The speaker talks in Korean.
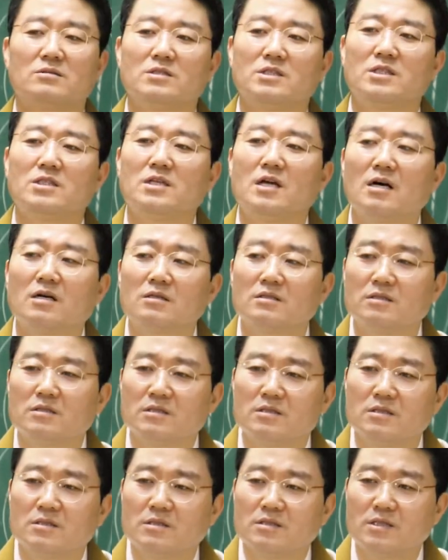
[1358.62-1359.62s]
신앙
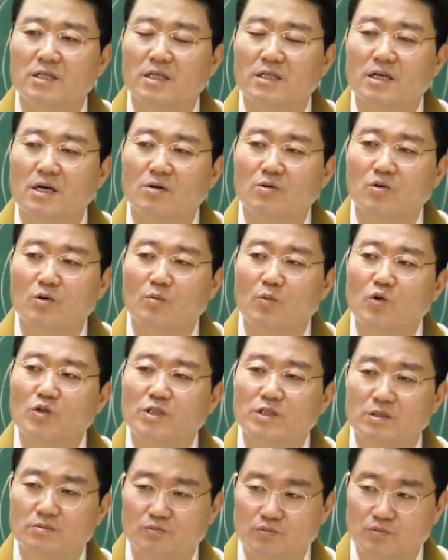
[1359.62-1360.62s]
대상으로
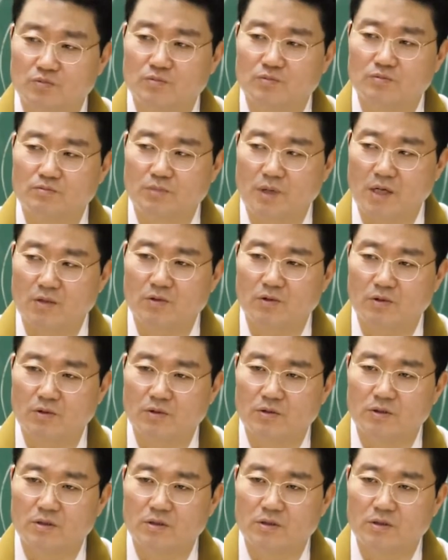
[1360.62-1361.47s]
모시는 바로